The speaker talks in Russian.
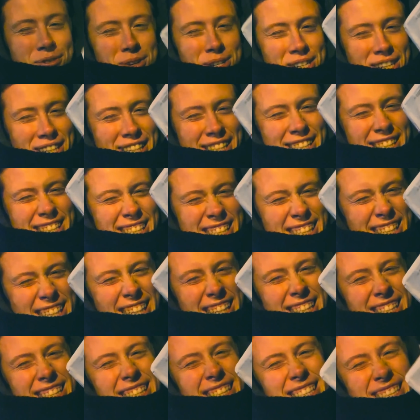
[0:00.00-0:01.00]
уже
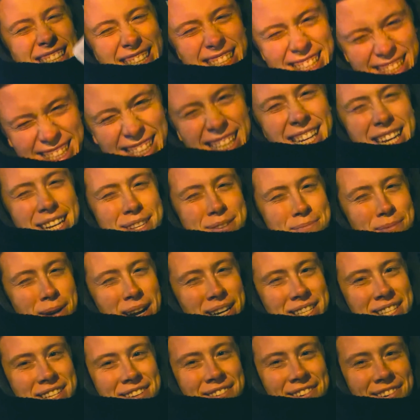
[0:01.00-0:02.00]
здесь. Здесь,
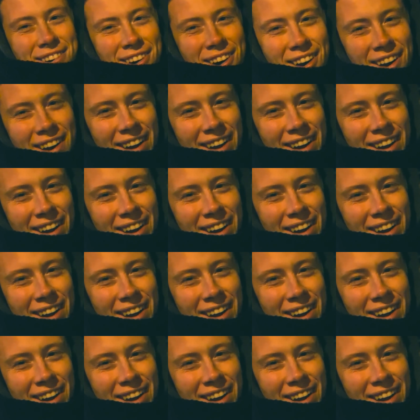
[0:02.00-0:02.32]
мать его.